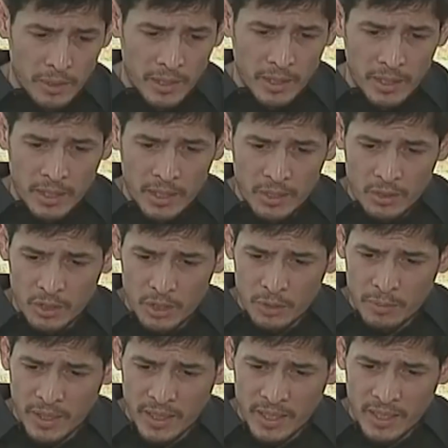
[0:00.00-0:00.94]
ang
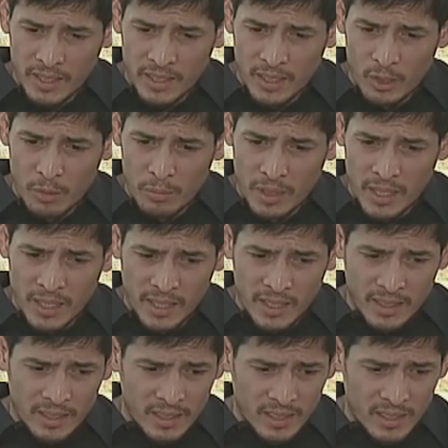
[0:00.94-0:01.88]
medications para hindi
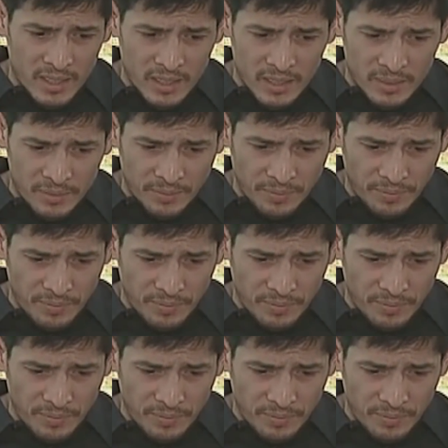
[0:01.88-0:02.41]
lumala at, ah,